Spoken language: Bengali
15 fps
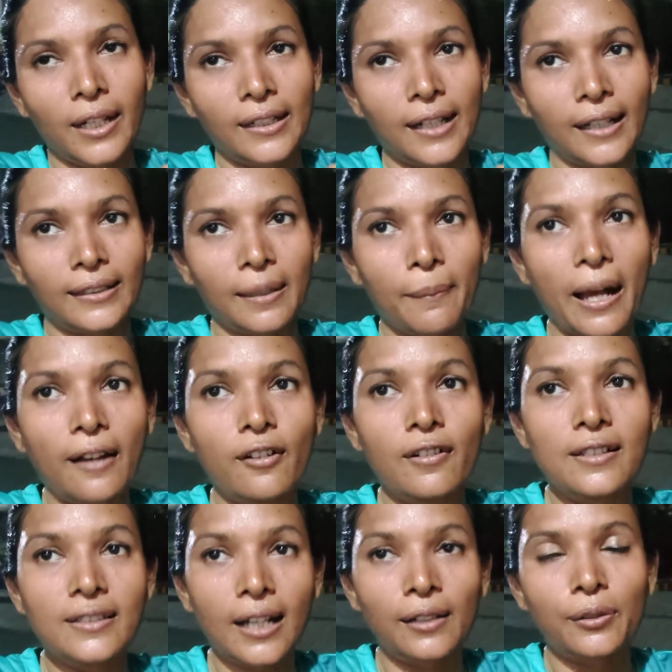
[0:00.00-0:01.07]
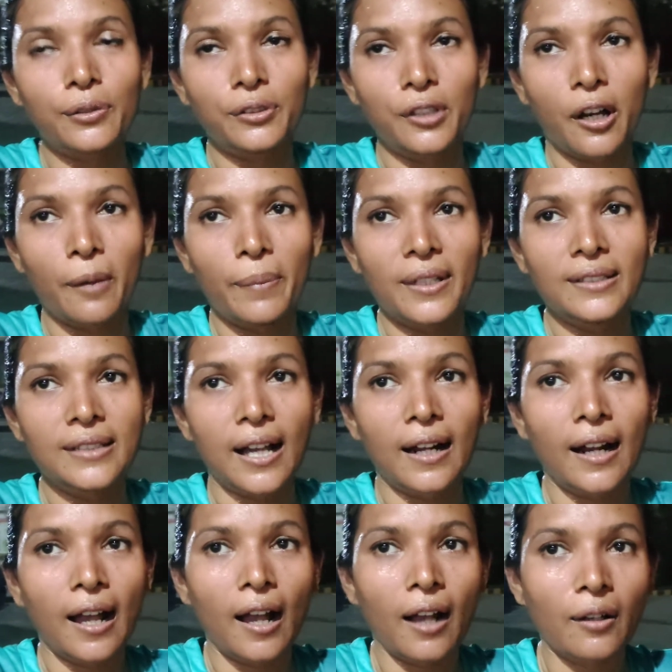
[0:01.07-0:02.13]
এটা একটা ভালো রেজাল্ট করতে হবে
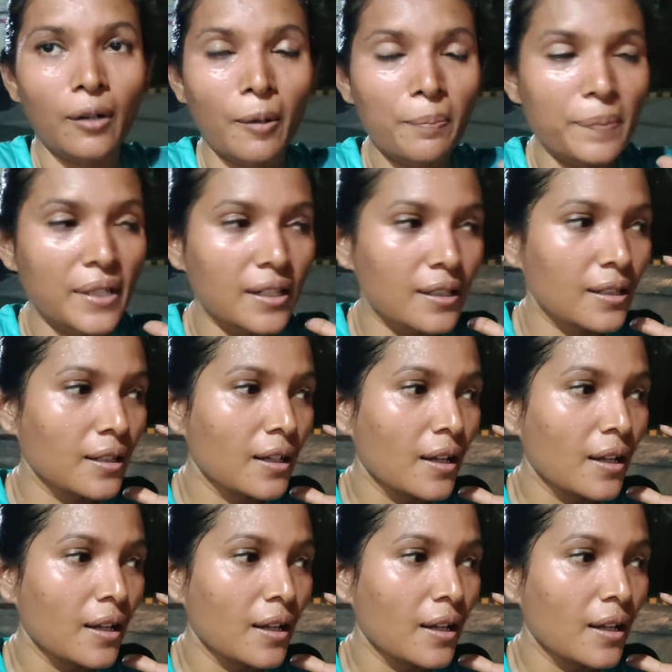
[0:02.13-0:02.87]
যারা কম্পি